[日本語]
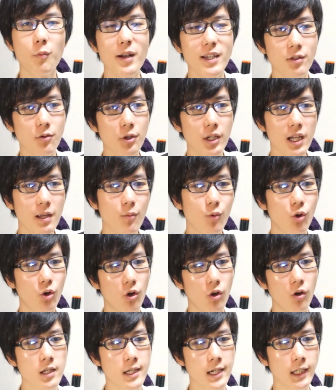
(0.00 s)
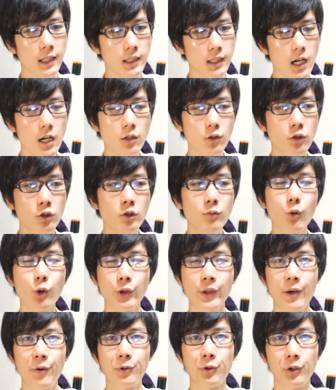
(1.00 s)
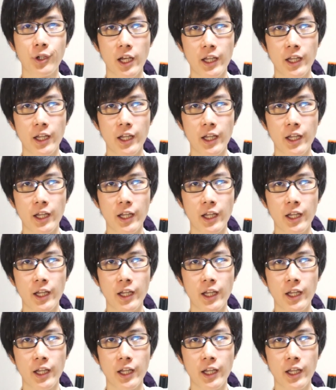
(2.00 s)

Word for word: まあそれでも若干くぐもった音